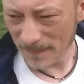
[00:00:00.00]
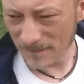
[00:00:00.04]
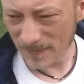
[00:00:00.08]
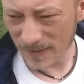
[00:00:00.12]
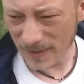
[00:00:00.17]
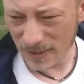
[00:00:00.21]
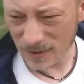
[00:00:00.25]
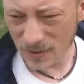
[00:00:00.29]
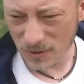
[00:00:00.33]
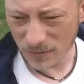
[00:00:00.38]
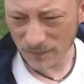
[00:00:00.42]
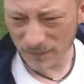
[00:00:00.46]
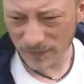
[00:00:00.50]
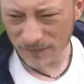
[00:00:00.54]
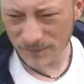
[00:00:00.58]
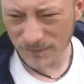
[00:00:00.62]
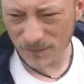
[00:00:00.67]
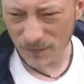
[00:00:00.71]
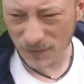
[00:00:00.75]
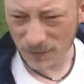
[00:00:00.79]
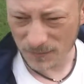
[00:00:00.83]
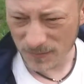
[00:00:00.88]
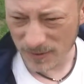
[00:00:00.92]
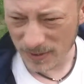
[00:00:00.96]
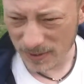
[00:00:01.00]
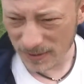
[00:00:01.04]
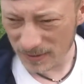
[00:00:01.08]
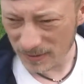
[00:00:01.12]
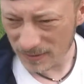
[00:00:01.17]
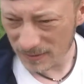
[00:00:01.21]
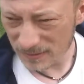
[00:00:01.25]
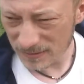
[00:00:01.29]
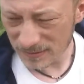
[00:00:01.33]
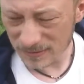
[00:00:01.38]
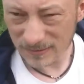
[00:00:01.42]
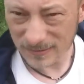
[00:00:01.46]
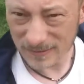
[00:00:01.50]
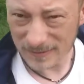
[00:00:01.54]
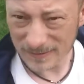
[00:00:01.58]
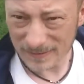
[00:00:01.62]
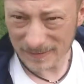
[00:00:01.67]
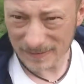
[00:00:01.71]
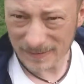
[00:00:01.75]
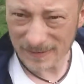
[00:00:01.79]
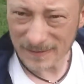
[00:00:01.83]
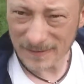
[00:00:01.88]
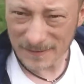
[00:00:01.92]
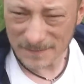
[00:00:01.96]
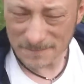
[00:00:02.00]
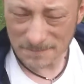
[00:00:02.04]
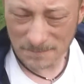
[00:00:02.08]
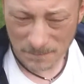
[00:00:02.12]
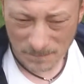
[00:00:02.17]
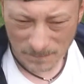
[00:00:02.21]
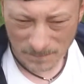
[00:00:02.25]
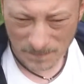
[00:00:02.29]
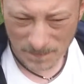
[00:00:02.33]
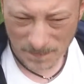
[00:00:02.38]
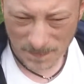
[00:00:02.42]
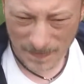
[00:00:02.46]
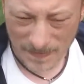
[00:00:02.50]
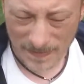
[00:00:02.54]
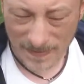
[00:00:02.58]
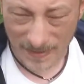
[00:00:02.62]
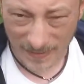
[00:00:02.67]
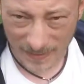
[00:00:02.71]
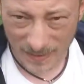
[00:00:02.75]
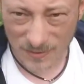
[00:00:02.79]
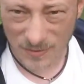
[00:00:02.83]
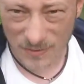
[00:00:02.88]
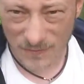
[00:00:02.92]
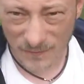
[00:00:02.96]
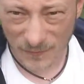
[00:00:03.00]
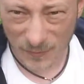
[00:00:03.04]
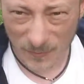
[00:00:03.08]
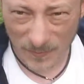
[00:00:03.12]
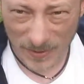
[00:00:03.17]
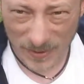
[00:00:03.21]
w jakiejkolwiek formie, takiego